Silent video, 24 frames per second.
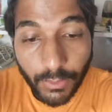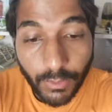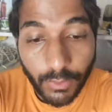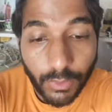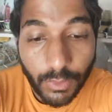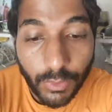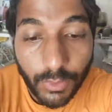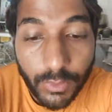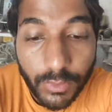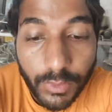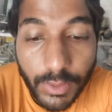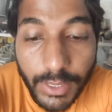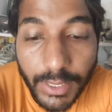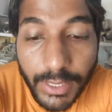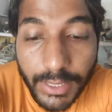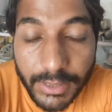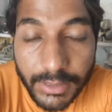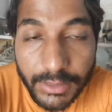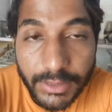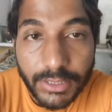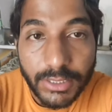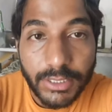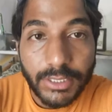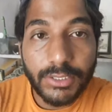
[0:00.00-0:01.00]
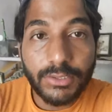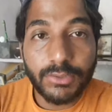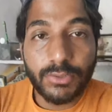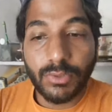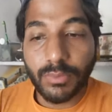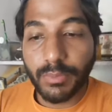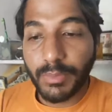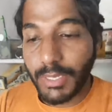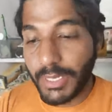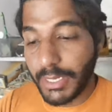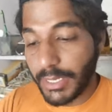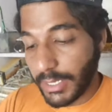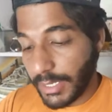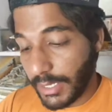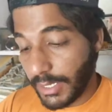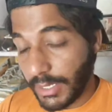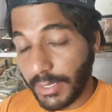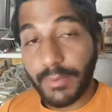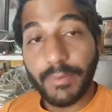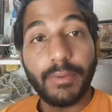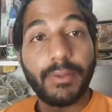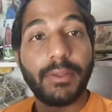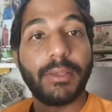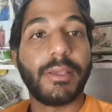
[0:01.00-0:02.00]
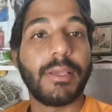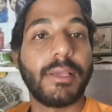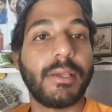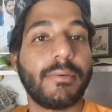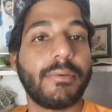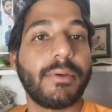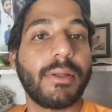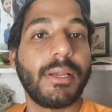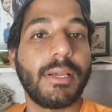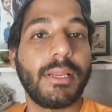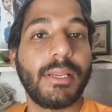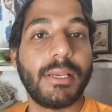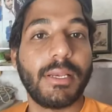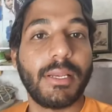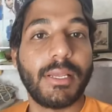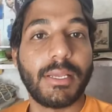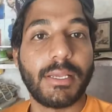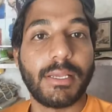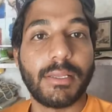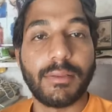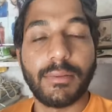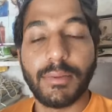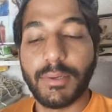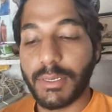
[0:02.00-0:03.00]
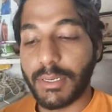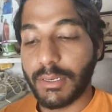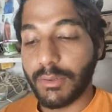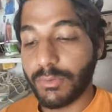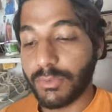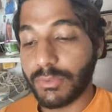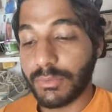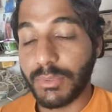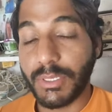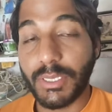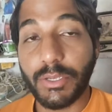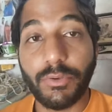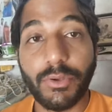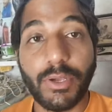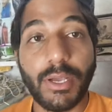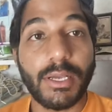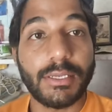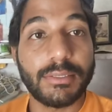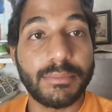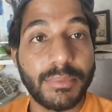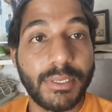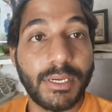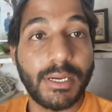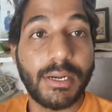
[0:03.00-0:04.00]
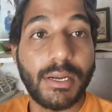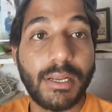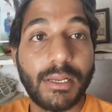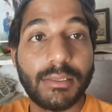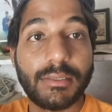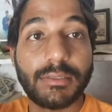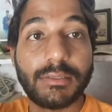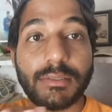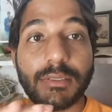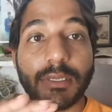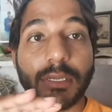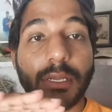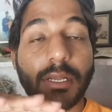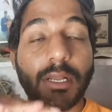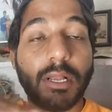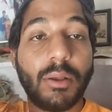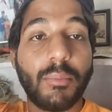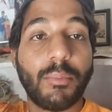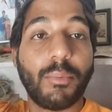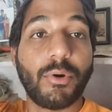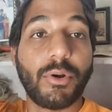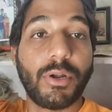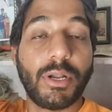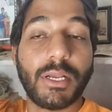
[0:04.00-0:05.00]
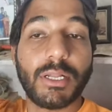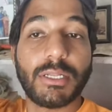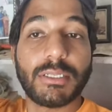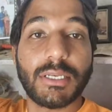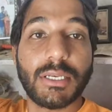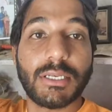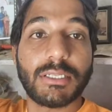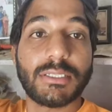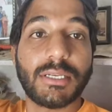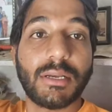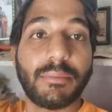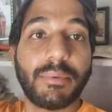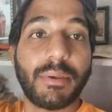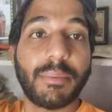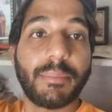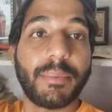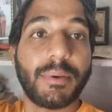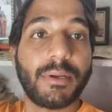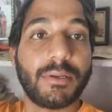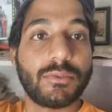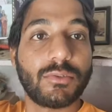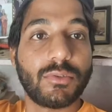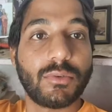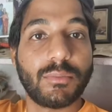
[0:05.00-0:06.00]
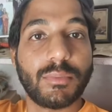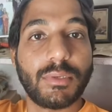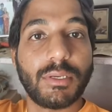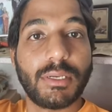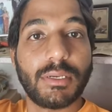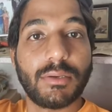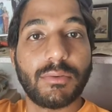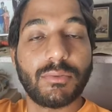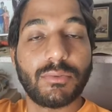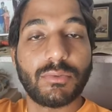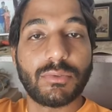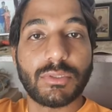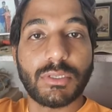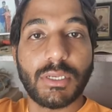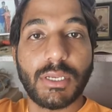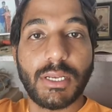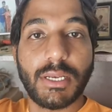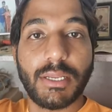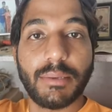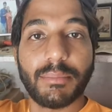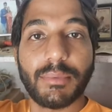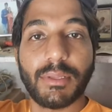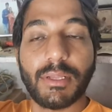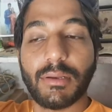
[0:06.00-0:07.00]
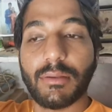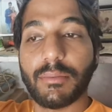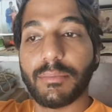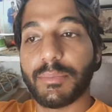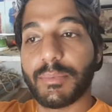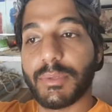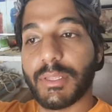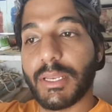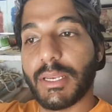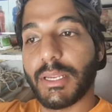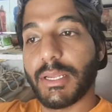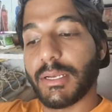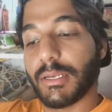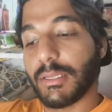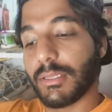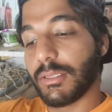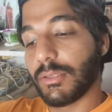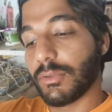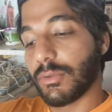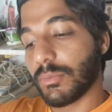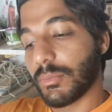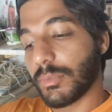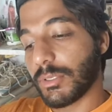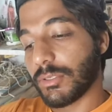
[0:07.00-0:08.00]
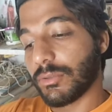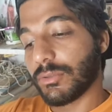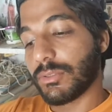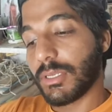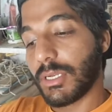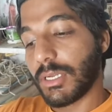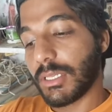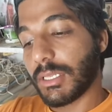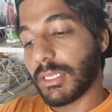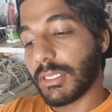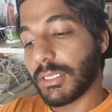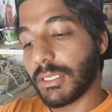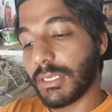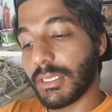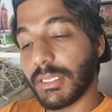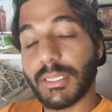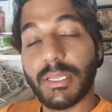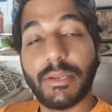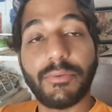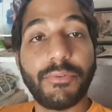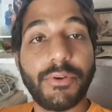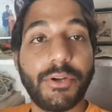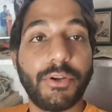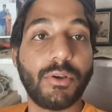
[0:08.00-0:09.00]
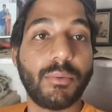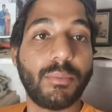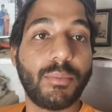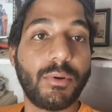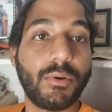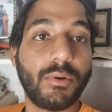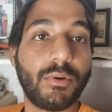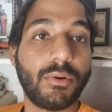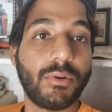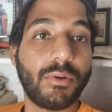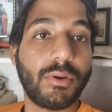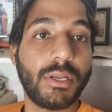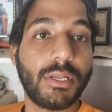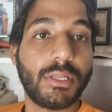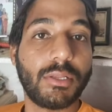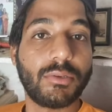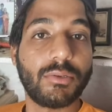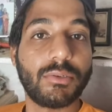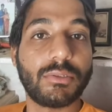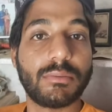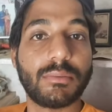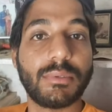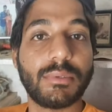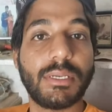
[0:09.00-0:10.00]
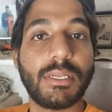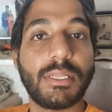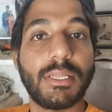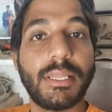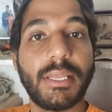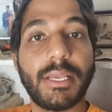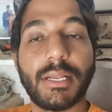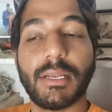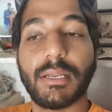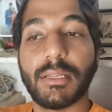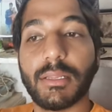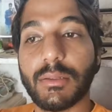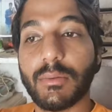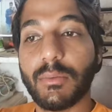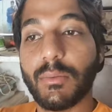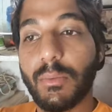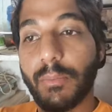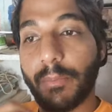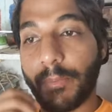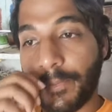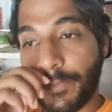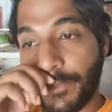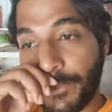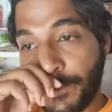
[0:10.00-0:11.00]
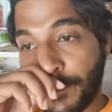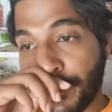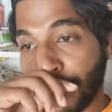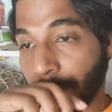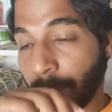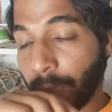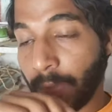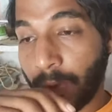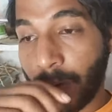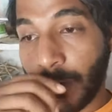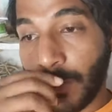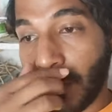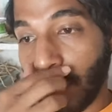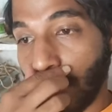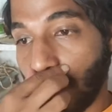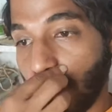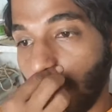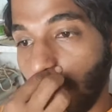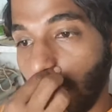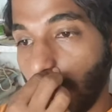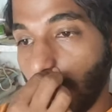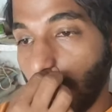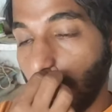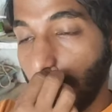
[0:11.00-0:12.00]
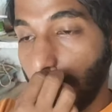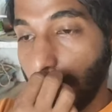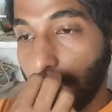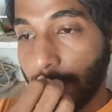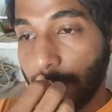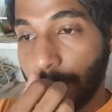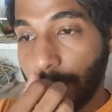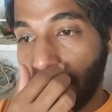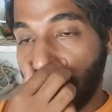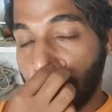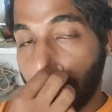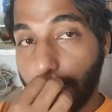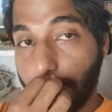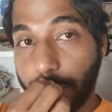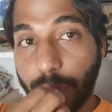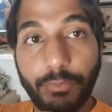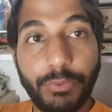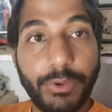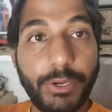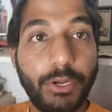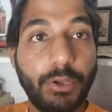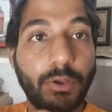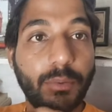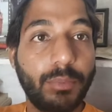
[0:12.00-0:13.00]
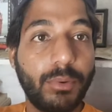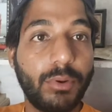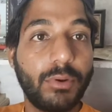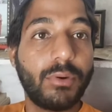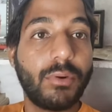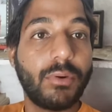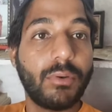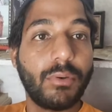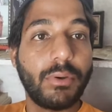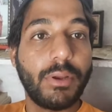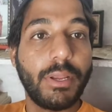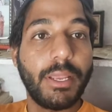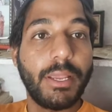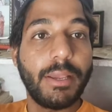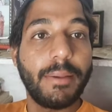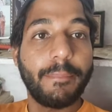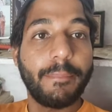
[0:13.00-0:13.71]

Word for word: वो एक सीरीज़ तो मिली नहीं ये वाली लेके तो बैठा हूँ इसमें क्योंकि आज मेरा रात पोलिटिकल साइंस का पेपर है सो मैं उसके लिए मतलब तैयारी करनी थी तो मैं सोच रहा था इतनी देर वीडियो अपलोड हो रही है तो इसमें देख लेता हूँ और अभी वो वीडियो अपलोड हो रही